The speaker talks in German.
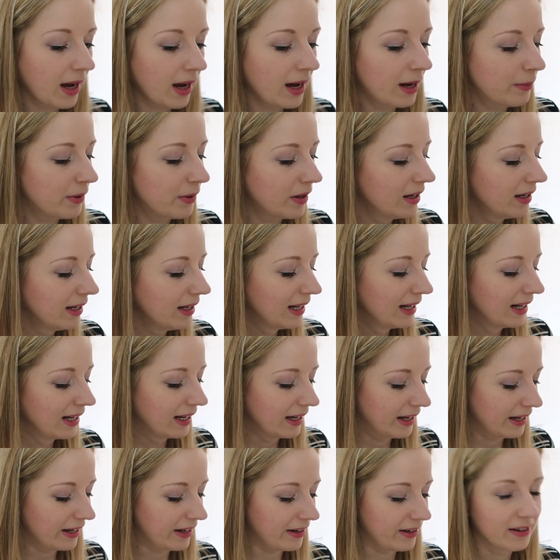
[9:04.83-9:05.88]
Aber
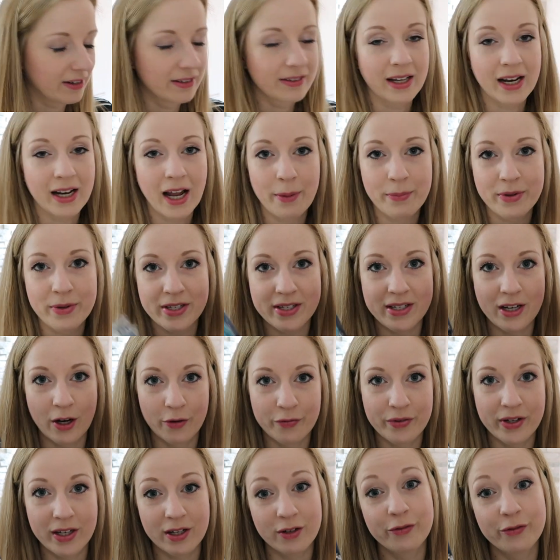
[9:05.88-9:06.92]
äh, dann habe ich die
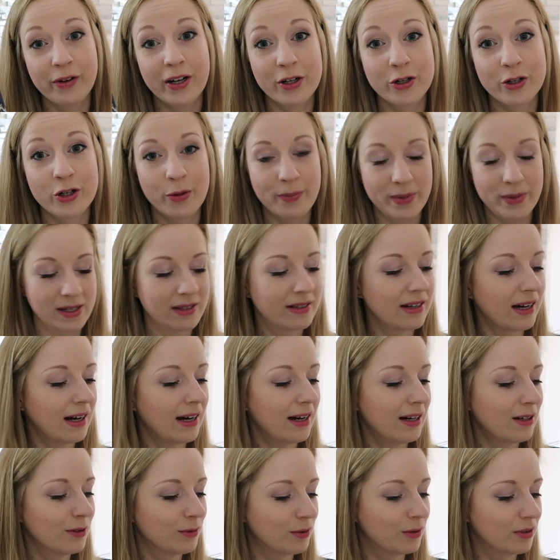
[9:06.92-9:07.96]
auf jeden Fall schon mal
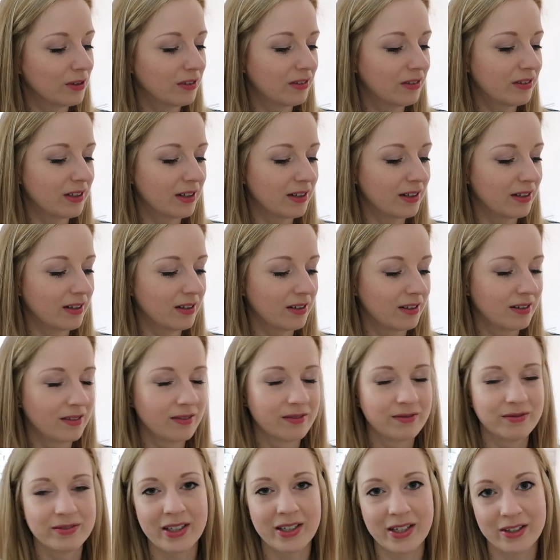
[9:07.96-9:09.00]
da und äh,
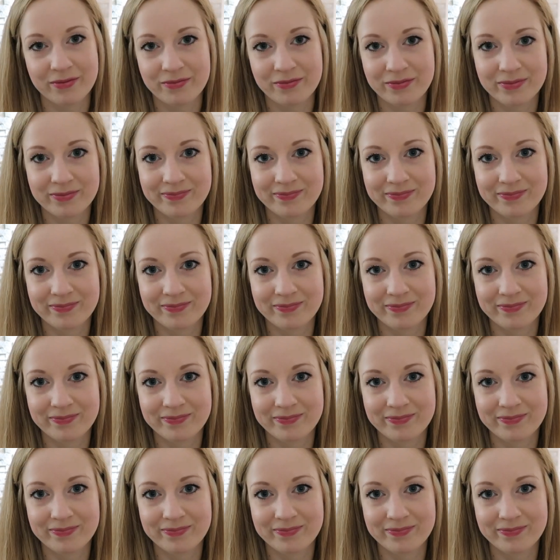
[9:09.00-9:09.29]
ja,